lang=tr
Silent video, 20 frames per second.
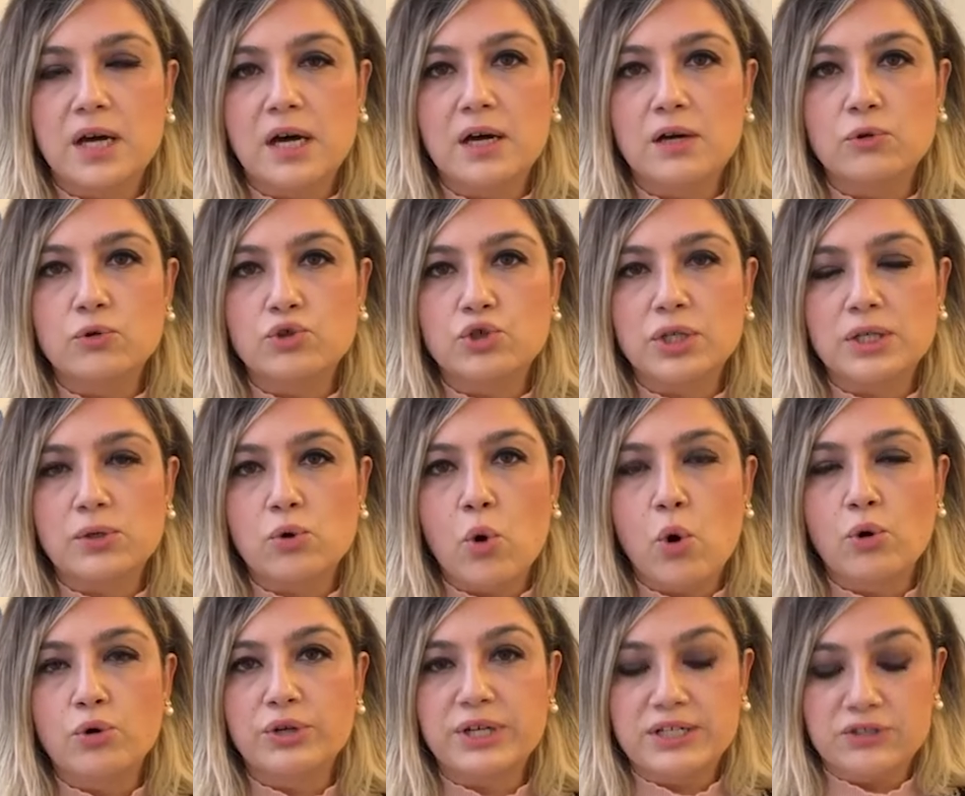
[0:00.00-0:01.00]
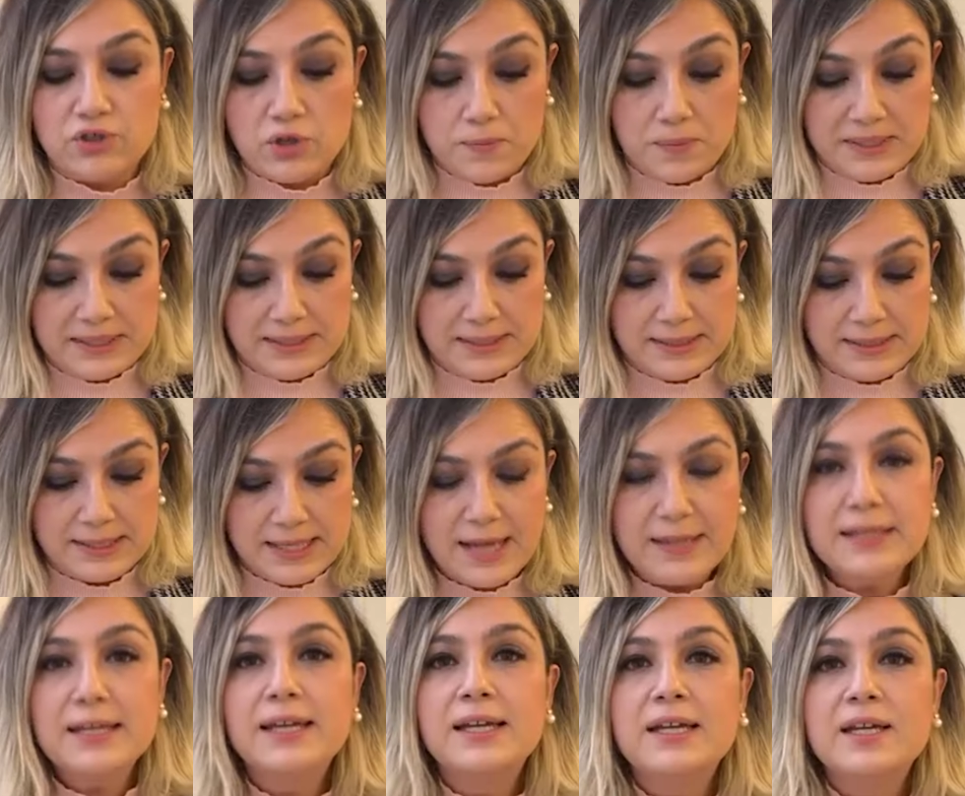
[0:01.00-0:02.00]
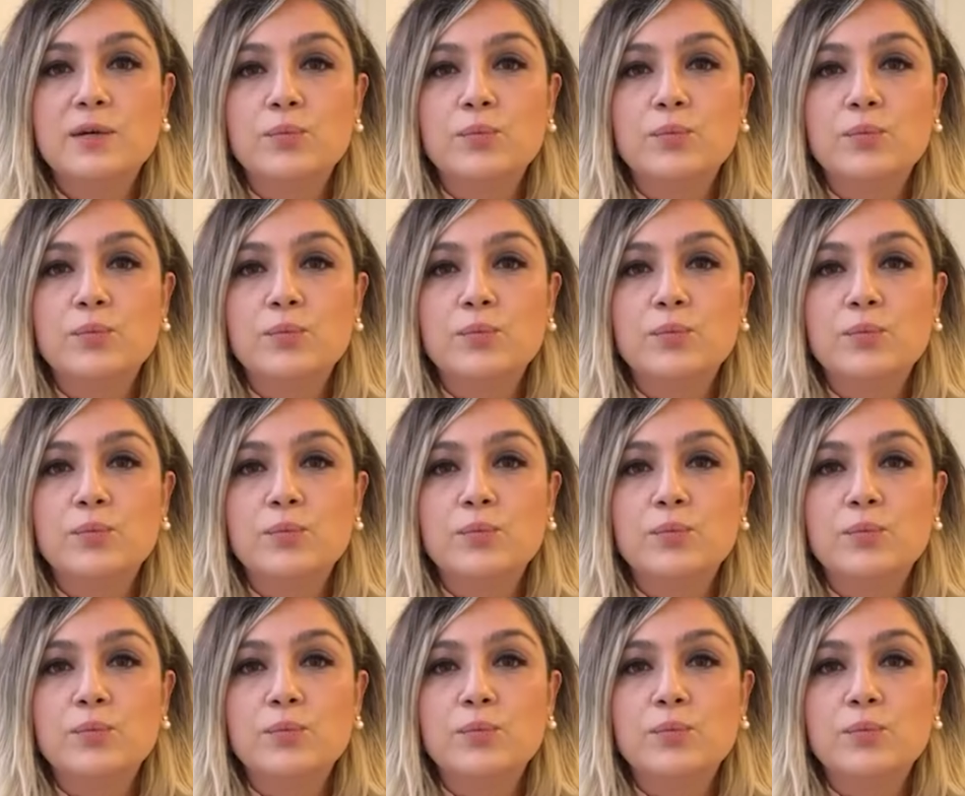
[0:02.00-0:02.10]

daha önce kongre cephesinden.